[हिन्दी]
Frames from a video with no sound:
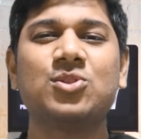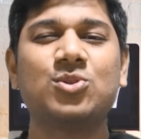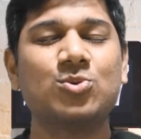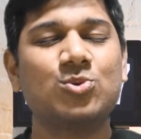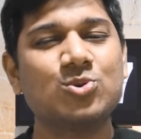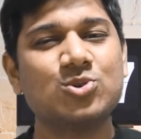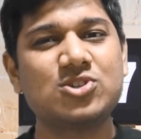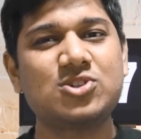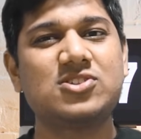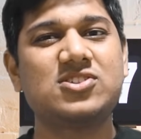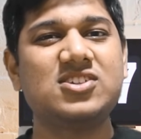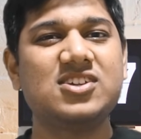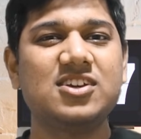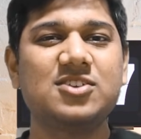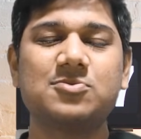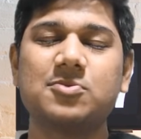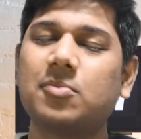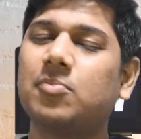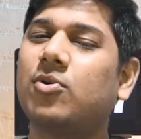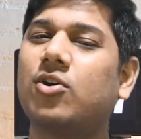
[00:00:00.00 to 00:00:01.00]
तो उस
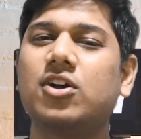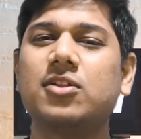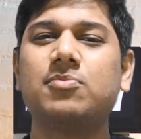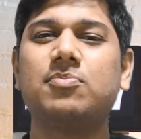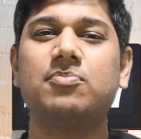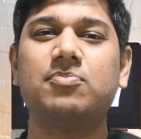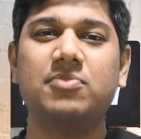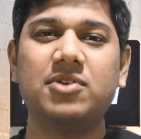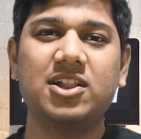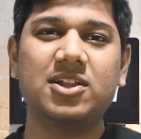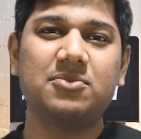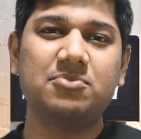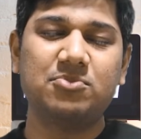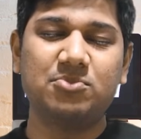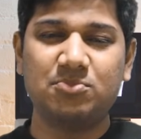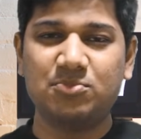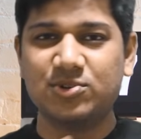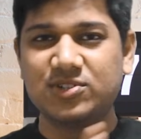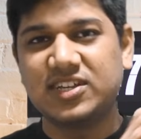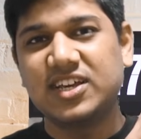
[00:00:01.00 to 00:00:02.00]
चीज़ में बहुत मतलब
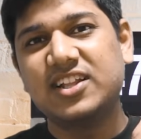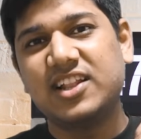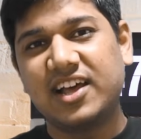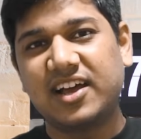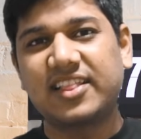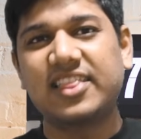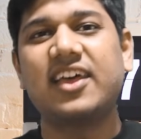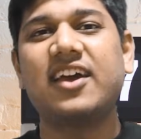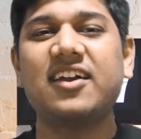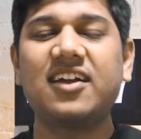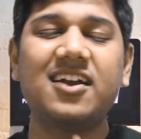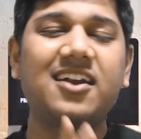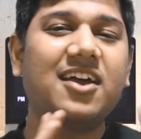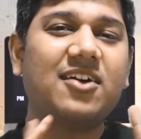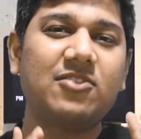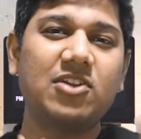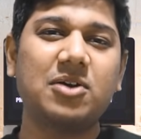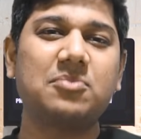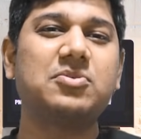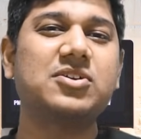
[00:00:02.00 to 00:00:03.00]
मुझे लगता है कि
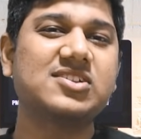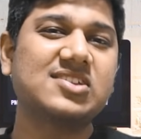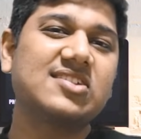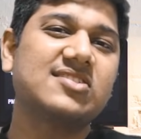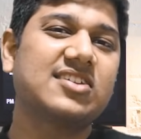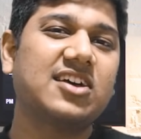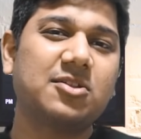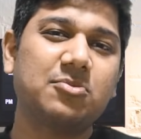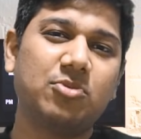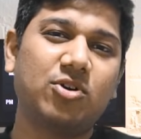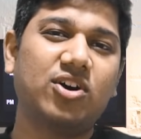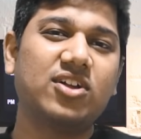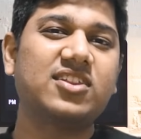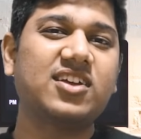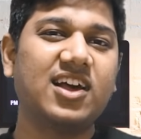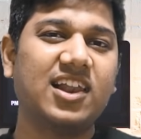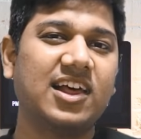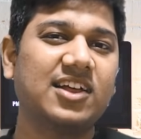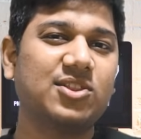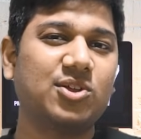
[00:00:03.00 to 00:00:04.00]
डेवलपर्स के साथ
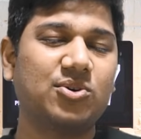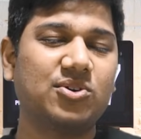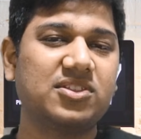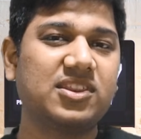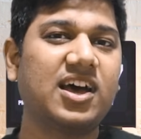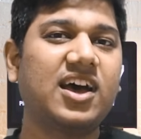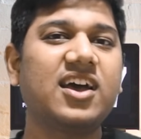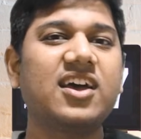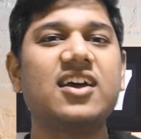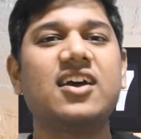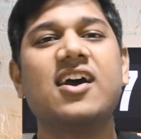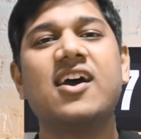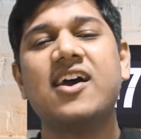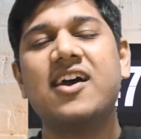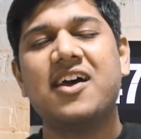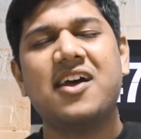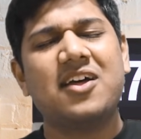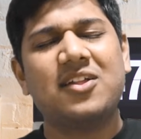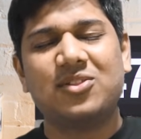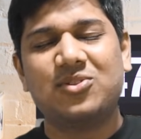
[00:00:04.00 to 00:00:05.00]
बहुत गलत होता है
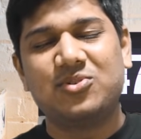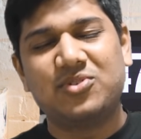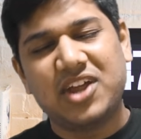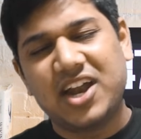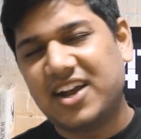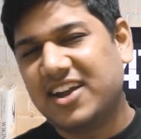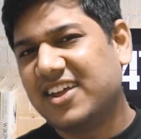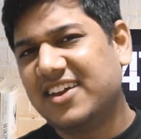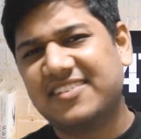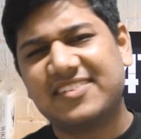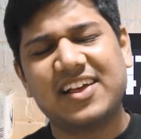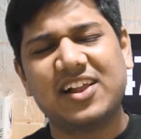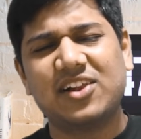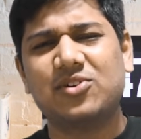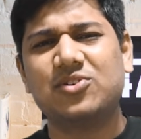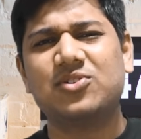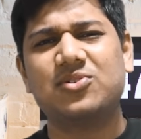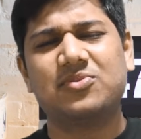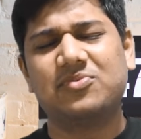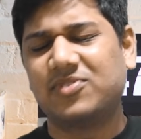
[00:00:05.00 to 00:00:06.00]
तो यार डीएसएल
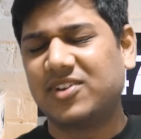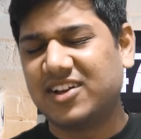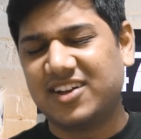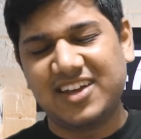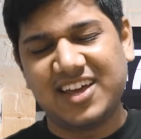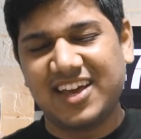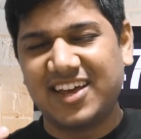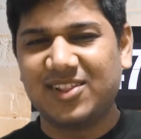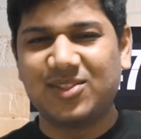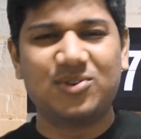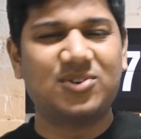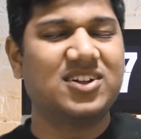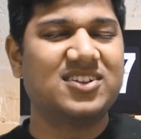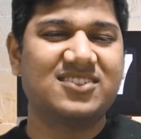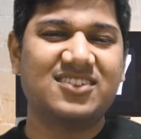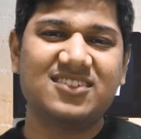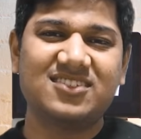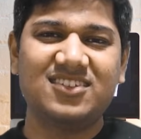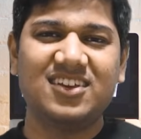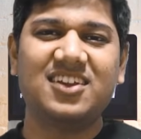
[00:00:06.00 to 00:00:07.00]
को का है थोड़ा
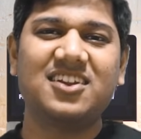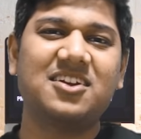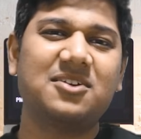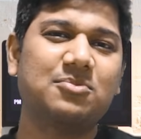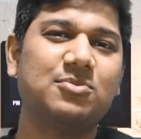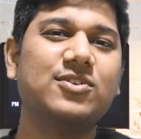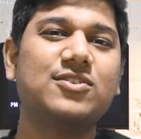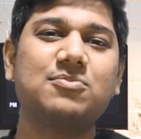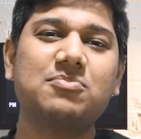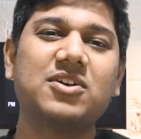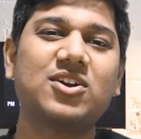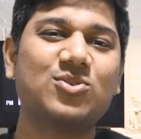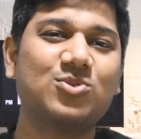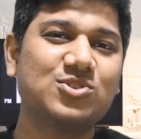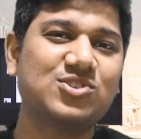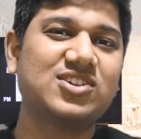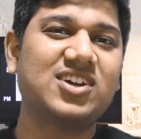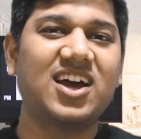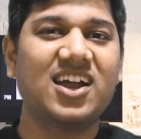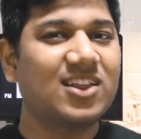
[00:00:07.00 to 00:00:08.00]
सा सीन अब इसमें
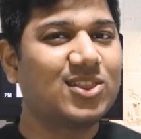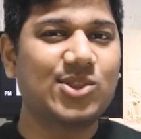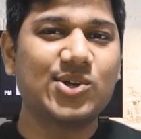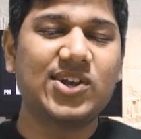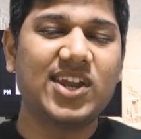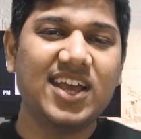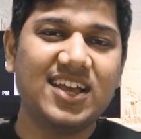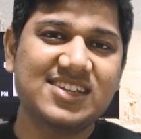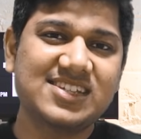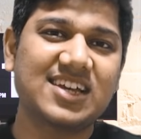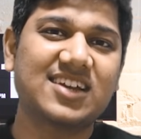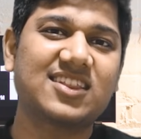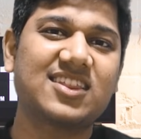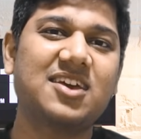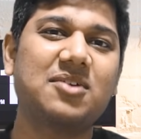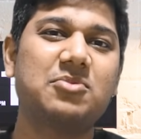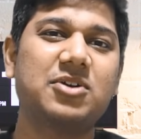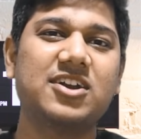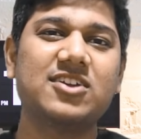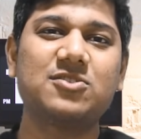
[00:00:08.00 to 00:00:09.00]
कुछ कर तो नहीं
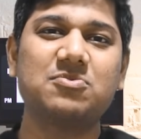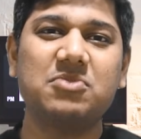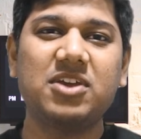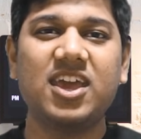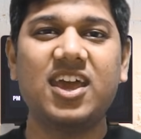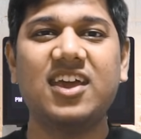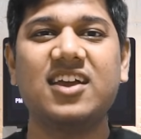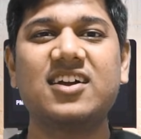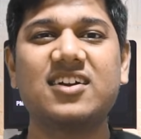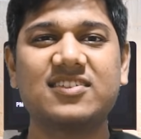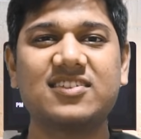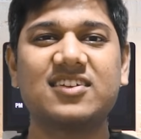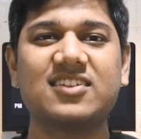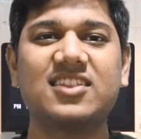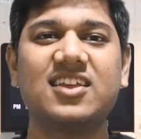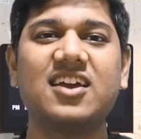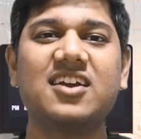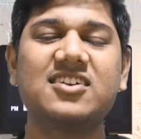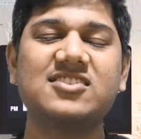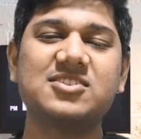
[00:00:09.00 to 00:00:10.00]
सकते बट इसमें यही कर
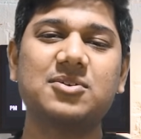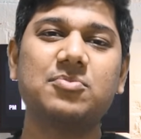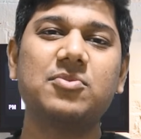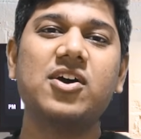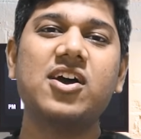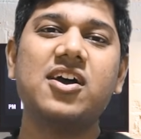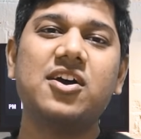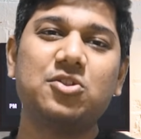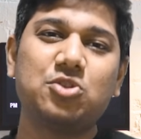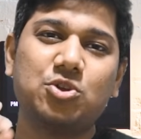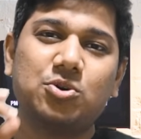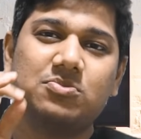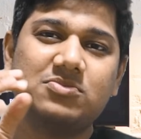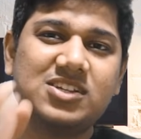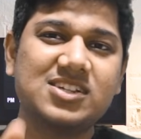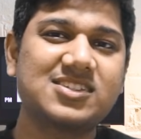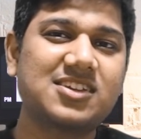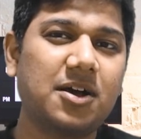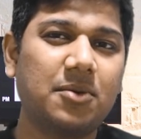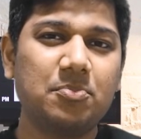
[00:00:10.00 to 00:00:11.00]
सकते हैं कि जब तुम
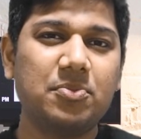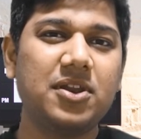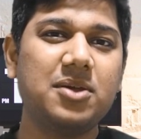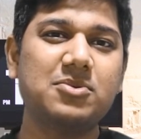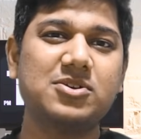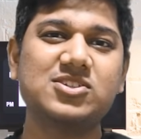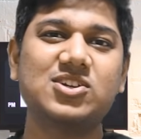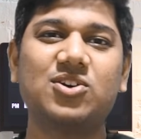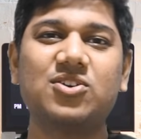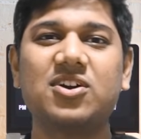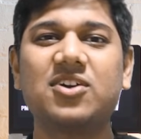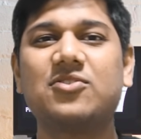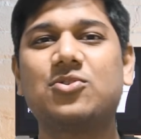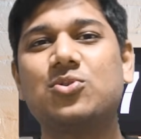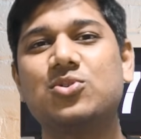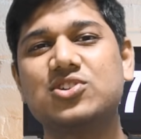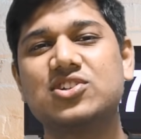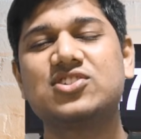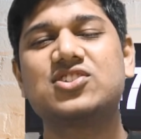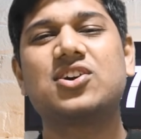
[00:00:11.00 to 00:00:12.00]
जिस कंपनी में जाओगे
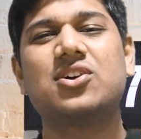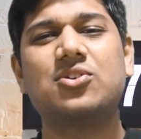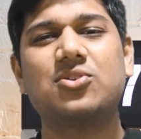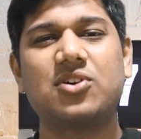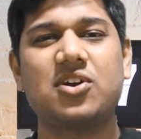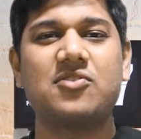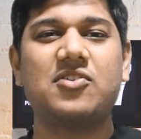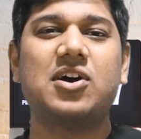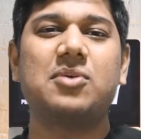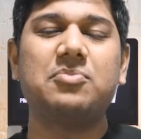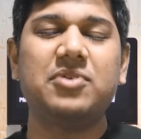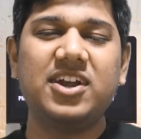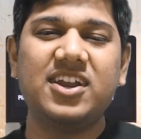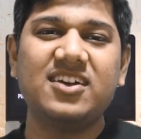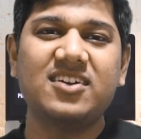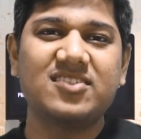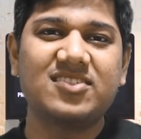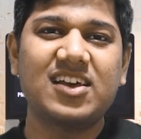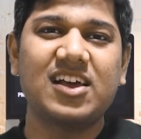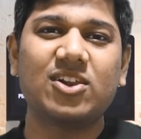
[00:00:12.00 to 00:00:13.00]
कोशिश करो कि वहां पे
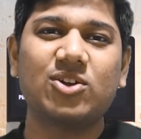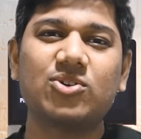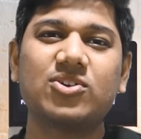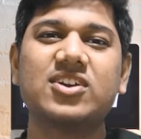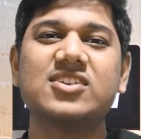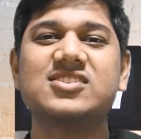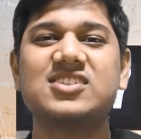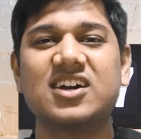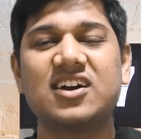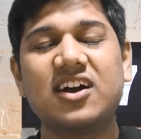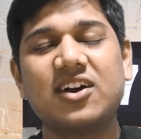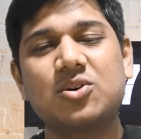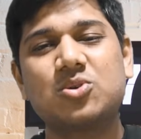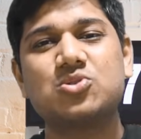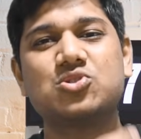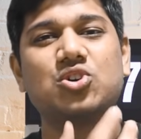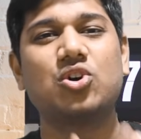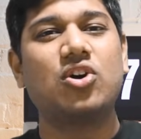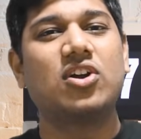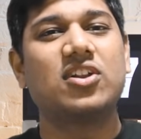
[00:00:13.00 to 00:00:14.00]
डीएसएल को की जगह कुछ